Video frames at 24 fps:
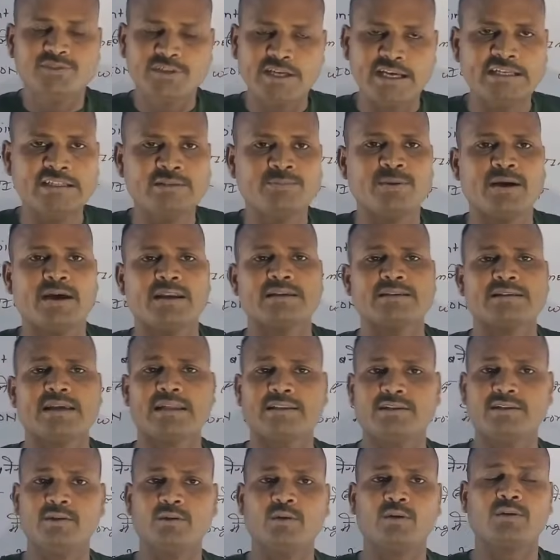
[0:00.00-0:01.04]
जय हिंद प्यारे
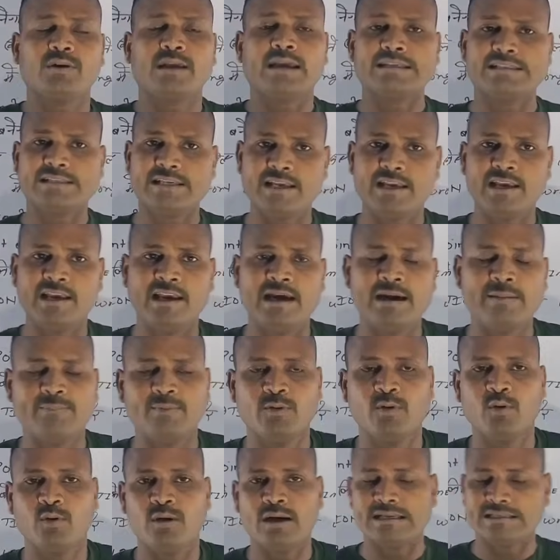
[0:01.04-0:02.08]
साथियों कैसे हैं आप
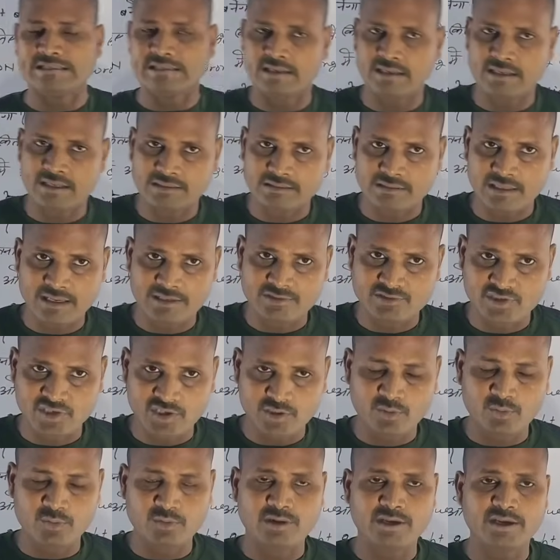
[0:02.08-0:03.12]
लोग आशा करता अच्छे
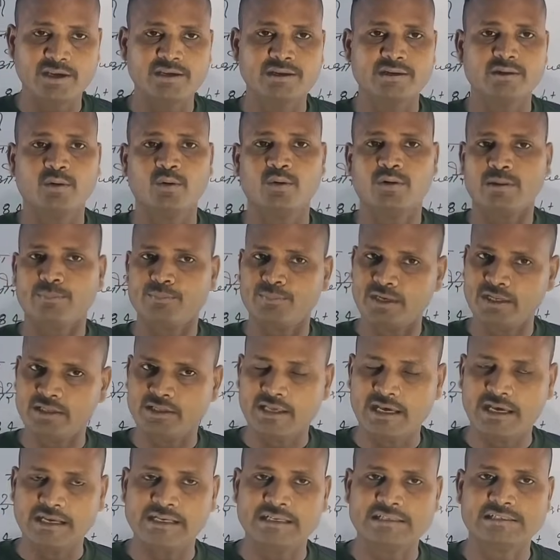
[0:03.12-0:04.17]
होंगे और अपनी
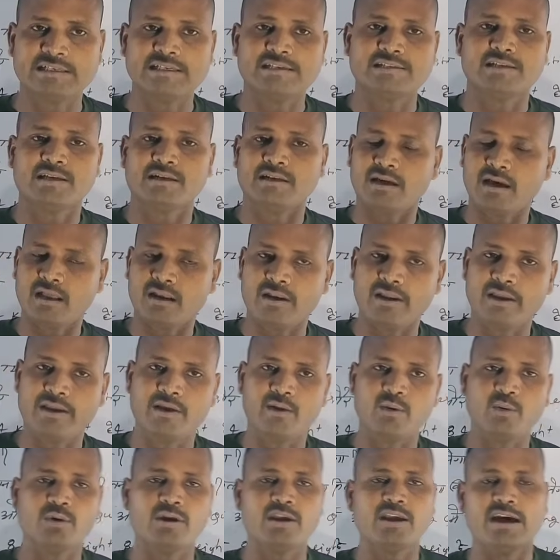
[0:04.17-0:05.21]
तैयारी अच्छे से कर रहे
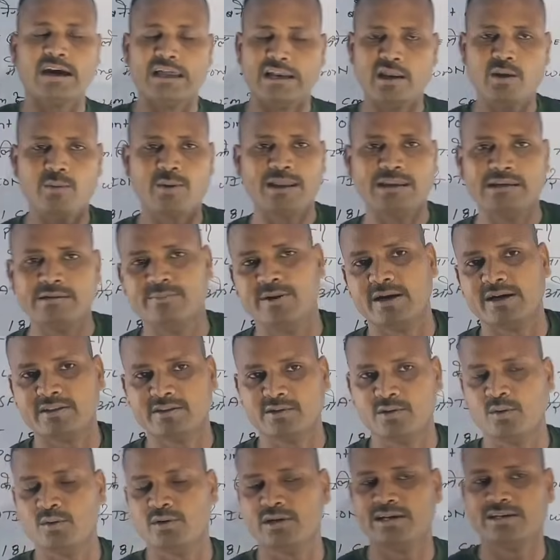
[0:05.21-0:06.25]
होंगे आने वाली
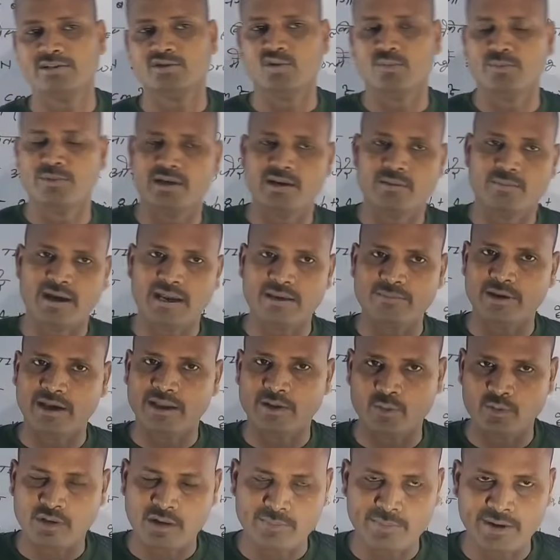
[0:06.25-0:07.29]
भर्तियों की जो मेरे भाई
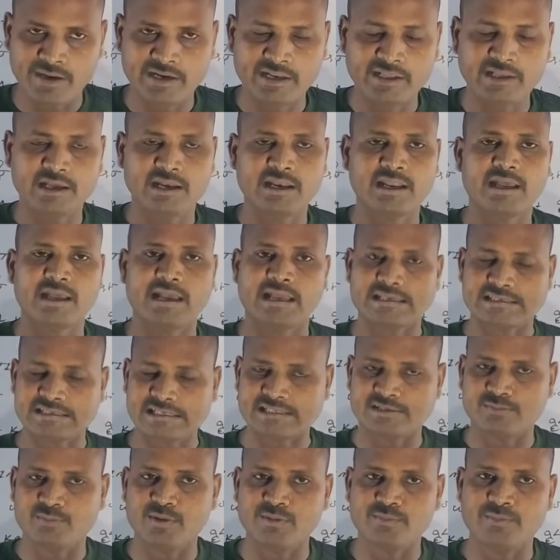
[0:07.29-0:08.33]
बहनों का मेडिकल है
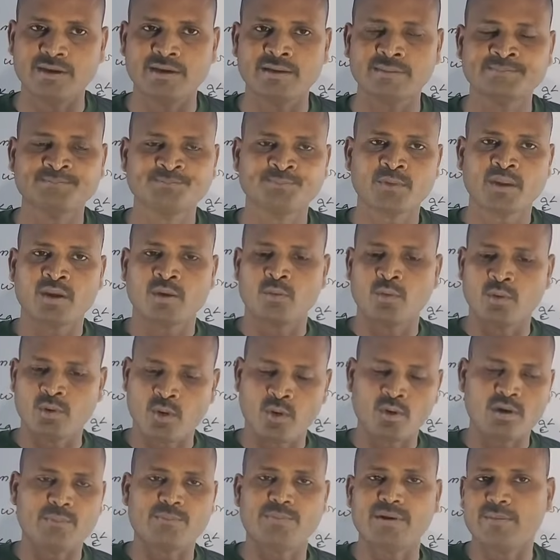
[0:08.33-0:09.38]
एसएसबी में वो
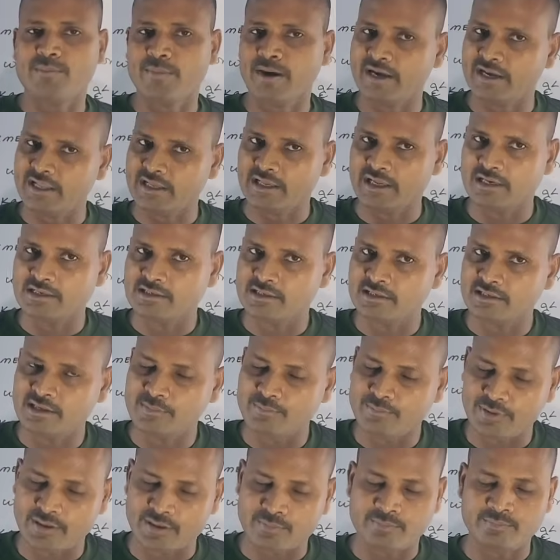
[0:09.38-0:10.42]
लोग अपने मेडिकल के लिए
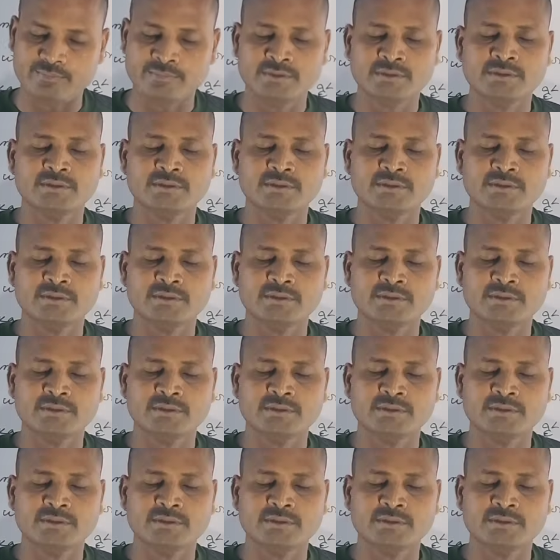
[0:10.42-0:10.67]
पे